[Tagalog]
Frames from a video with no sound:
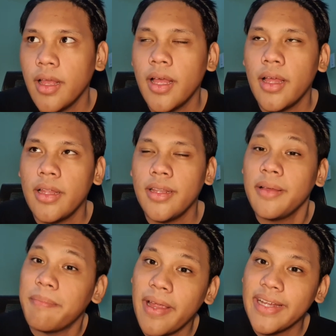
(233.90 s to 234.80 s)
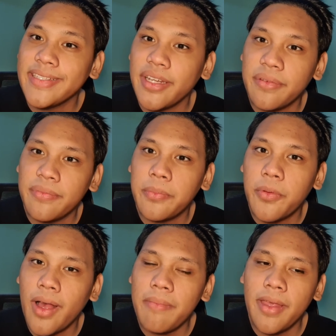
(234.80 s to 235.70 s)
nag ah, nagpa-reserve
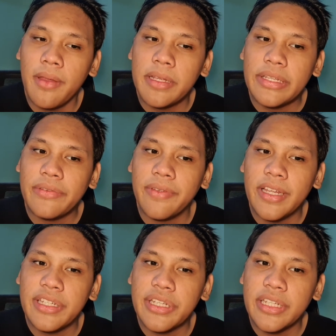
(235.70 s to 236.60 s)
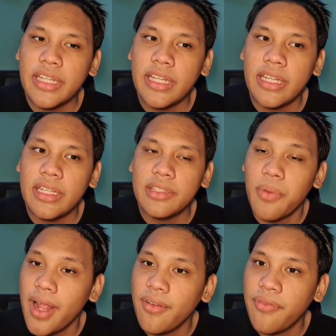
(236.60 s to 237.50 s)
po kami. Reservation is
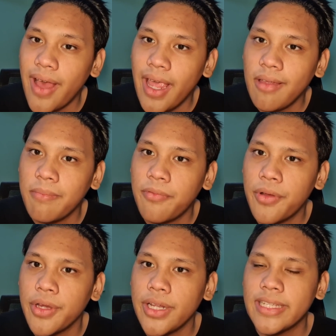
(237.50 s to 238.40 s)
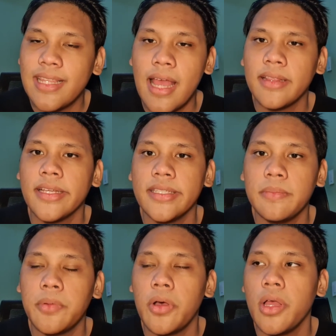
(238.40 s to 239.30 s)
1.5 for the slot kasi
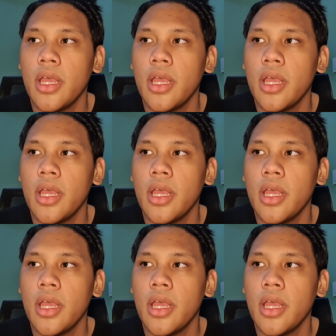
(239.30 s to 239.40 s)
po